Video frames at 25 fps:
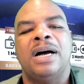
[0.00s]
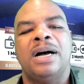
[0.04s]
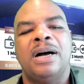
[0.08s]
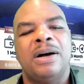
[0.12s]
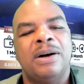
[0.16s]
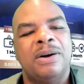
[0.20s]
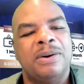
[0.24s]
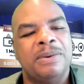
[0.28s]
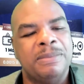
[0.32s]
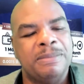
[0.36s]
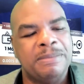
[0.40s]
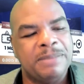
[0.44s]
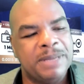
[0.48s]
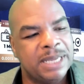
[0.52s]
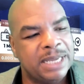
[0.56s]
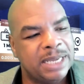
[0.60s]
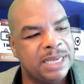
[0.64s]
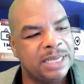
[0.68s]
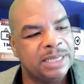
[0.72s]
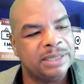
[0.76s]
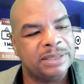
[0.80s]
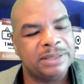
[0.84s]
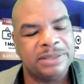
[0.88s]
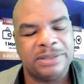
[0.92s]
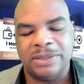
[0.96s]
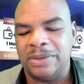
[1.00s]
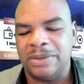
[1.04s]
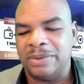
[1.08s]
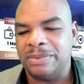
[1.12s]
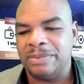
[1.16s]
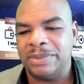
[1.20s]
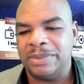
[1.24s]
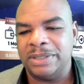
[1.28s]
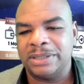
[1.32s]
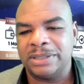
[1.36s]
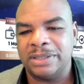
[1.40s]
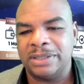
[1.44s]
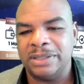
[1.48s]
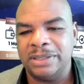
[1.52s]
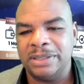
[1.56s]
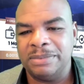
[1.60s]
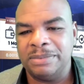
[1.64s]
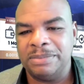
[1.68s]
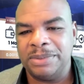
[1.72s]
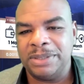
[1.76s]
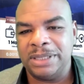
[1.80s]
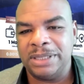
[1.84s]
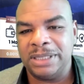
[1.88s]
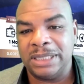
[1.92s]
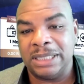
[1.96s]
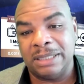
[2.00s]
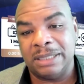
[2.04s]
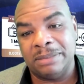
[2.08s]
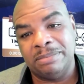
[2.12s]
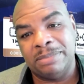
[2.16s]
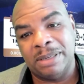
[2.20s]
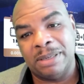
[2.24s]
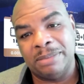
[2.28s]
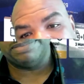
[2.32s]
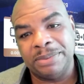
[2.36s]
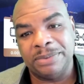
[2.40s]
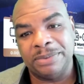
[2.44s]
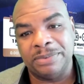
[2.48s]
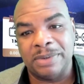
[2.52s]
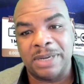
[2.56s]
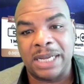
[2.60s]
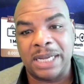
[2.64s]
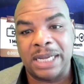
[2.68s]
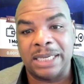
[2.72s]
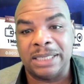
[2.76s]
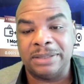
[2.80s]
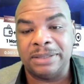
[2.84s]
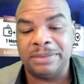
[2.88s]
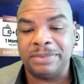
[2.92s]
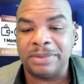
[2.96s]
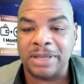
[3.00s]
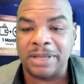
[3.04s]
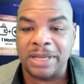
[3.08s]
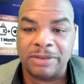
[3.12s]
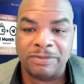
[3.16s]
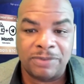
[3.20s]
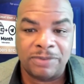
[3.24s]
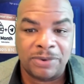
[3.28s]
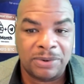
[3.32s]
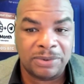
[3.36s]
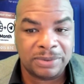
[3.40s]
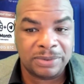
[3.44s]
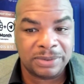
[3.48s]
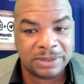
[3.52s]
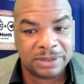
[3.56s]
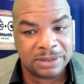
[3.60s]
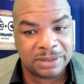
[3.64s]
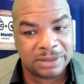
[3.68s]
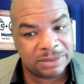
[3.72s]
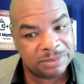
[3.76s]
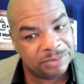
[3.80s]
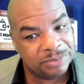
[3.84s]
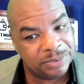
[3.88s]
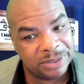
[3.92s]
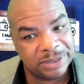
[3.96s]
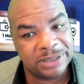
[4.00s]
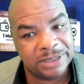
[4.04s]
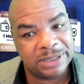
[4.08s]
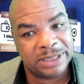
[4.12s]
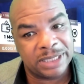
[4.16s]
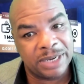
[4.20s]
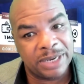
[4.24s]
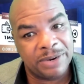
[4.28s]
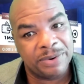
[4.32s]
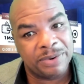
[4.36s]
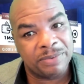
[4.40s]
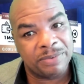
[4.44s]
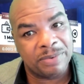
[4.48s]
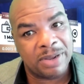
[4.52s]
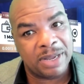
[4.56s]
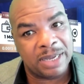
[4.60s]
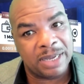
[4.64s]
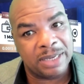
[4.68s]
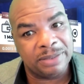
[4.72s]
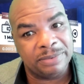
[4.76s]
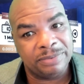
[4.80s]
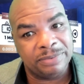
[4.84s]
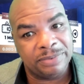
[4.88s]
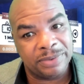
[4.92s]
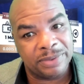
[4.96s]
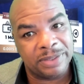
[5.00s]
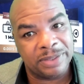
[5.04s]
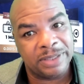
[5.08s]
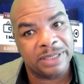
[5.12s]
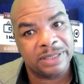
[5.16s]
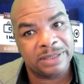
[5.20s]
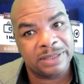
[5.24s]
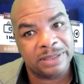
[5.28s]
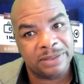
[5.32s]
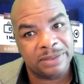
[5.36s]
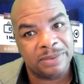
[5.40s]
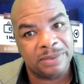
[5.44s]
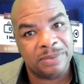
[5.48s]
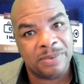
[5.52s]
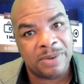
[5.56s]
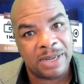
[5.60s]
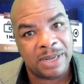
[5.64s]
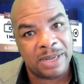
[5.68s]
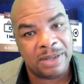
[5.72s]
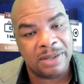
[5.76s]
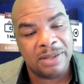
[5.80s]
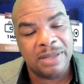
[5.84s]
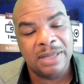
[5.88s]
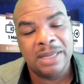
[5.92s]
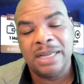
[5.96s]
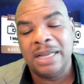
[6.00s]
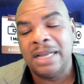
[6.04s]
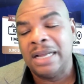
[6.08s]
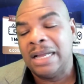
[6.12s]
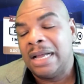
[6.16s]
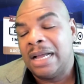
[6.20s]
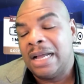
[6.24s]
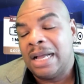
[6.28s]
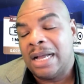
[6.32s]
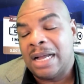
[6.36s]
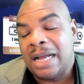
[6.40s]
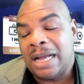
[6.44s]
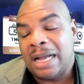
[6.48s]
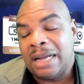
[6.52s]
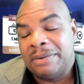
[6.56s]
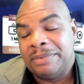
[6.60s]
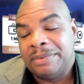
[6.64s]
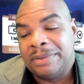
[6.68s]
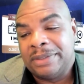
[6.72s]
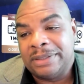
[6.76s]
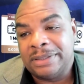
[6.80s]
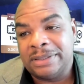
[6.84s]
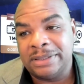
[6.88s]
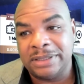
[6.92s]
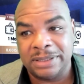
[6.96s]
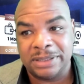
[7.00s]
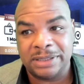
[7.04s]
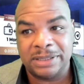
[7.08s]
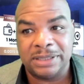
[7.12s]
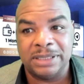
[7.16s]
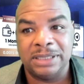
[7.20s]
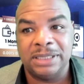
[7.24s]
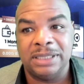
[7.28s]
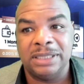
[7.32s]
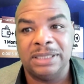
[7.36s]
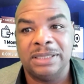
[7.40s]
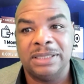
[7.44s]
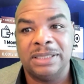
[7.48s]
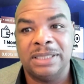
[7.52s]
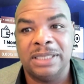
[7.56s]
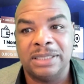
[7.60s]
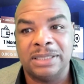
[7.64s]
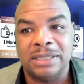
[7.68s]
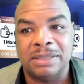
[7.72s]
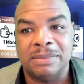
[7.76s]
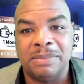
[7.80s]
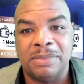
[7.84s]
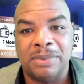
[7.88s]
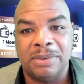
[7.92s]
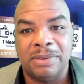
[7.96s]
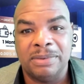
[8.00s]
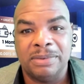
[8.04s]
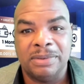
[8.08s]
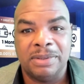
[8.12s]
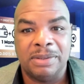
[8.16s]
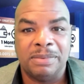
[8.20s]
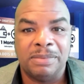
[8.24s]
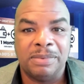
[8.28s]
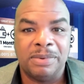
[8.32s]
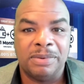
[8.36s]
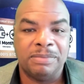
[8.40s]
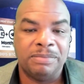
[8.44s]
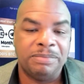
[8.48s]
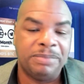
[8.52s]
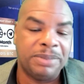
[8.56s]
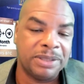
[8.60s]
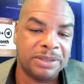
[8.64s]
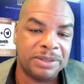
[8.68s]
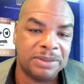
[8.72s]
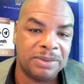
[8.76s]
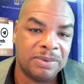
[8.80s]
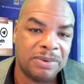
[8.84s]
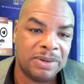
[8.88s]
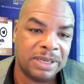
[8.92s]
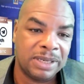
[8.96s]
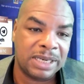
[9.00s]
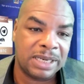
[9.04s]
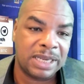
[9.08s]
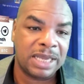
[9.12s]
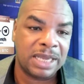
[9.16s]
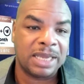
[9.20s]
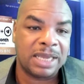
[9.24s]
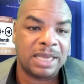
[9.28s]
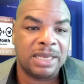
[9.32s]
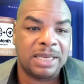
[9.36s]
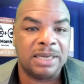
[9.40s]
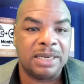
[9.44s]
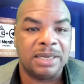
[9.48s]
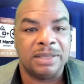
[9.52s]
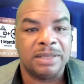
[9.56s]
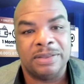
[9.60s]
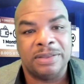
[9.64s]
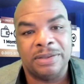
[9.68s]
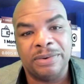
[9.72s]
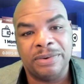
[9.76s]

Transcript: Oh Mann, also, das wird ein sehr holpriger Weg für uns richtig beängstigend in der nächsten Zeit. Und ich sehe wirklich, dass Bitcoin und